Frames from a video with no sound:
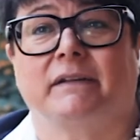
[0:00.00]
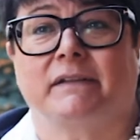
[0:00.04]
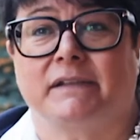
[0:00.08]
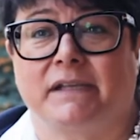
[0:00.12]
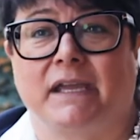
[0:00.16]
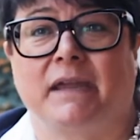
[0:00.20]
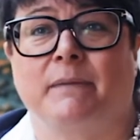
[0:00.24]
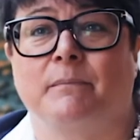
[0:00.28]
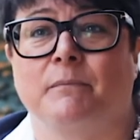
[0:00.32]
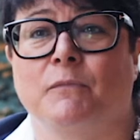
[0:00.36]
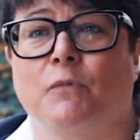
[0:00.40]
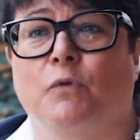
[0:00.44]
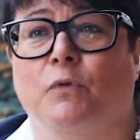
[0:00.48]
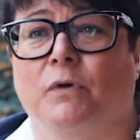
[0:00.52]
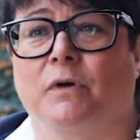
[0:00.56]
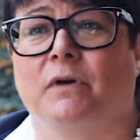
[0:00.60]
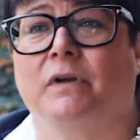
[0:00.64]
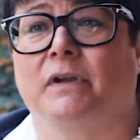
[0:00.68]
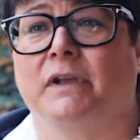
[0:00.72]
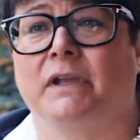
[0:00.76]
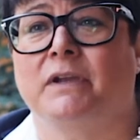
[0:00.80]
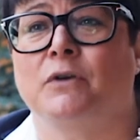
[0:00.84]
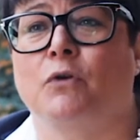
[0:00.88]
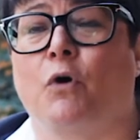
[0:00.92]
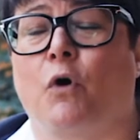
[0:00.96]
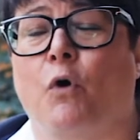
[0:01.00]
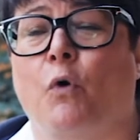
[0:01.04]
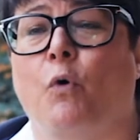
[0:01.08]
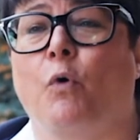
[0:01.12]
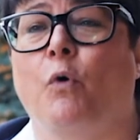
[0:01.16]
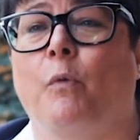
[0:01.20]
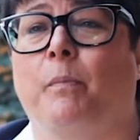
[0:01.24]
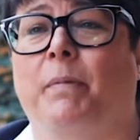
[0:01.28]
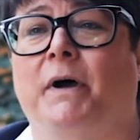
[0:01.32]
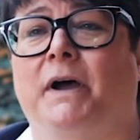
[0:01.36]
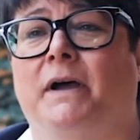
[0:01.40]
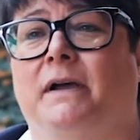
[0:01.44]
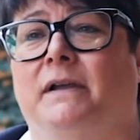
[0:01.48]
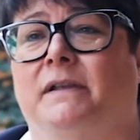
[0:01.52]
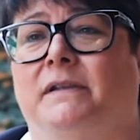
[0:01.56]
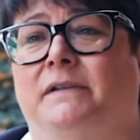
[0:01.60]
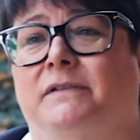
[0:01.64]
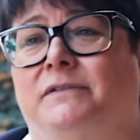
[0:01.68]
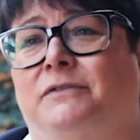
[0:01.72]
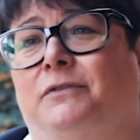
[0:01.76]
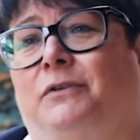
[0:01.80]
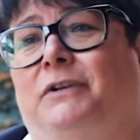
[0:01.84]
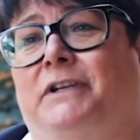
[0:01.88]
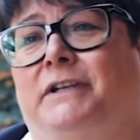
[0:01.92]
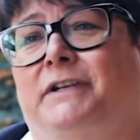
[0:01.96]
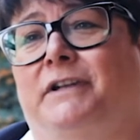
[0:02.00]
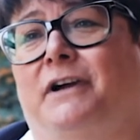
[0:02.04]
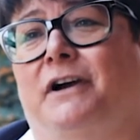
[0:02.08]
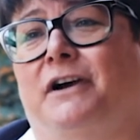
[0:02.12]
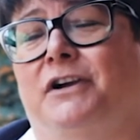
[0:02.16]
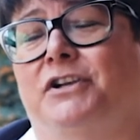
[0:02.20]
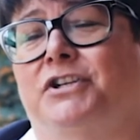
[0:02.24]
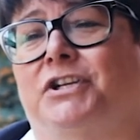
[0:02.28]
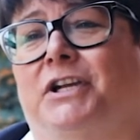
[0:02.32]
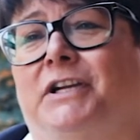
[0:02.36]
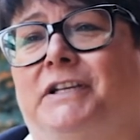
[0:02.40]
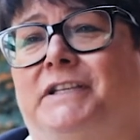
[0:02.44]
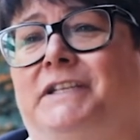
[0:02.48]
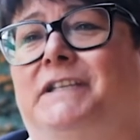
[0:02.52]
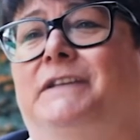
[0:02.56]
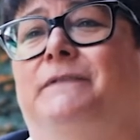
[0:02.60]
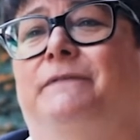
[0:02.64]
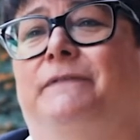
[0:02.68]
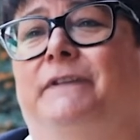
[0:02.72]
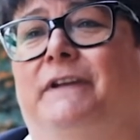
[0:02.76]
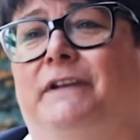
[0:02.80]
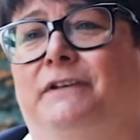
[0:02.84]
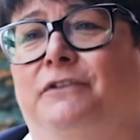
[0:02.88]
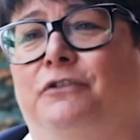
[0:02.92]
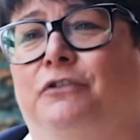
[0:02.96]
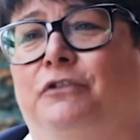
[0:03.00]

eben in Europa solidarisch aktiv werden